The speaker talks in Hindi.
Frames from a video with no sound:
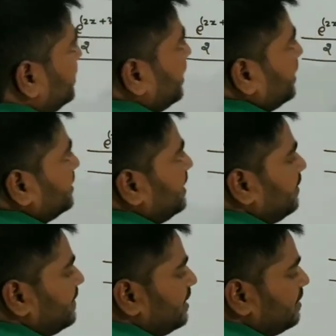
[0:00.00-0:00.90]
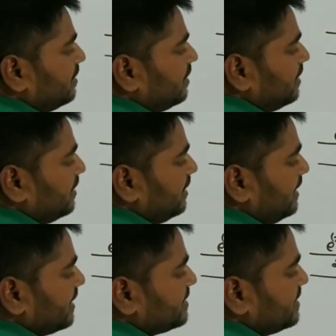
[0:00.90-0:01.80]
यहां रख दिया हमने डी
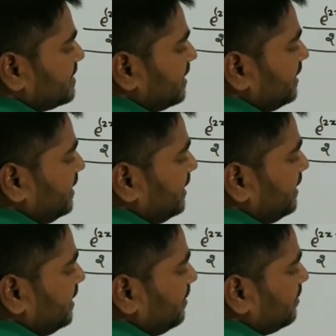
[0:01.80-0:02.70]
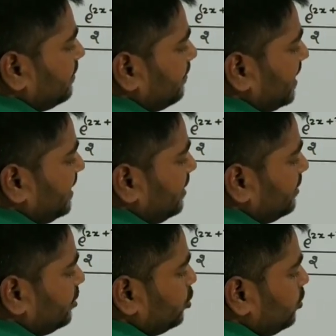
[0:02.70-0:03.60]
एक्स की जगह डी टी बाई
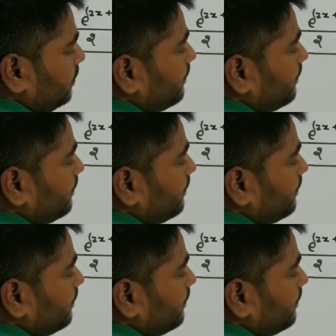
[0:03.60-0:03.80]
टू